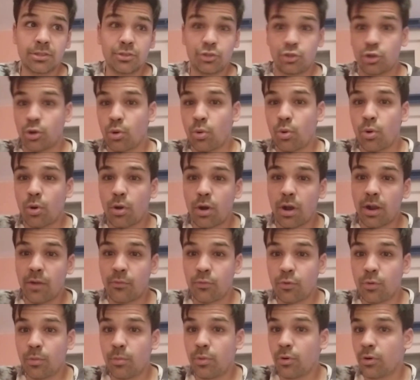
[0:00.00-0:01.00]
yo juego al
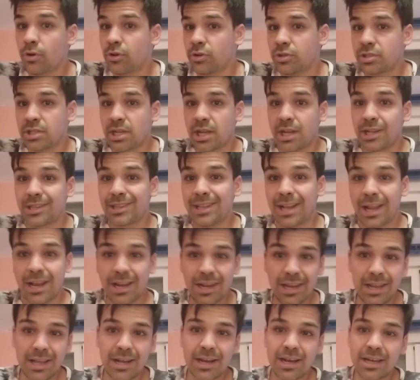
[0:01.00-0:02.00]
fútbol, o sea,
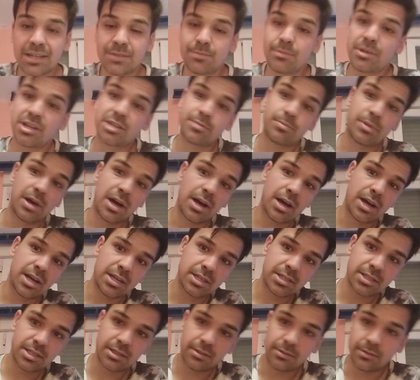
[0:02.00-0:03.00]
las ligas más
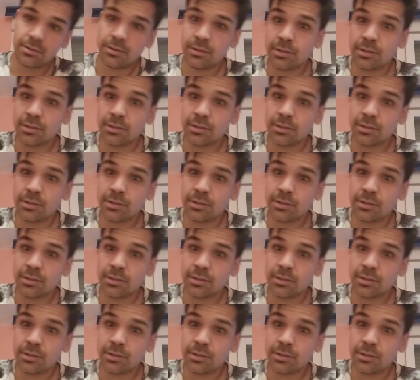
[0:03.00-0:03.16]
bajas,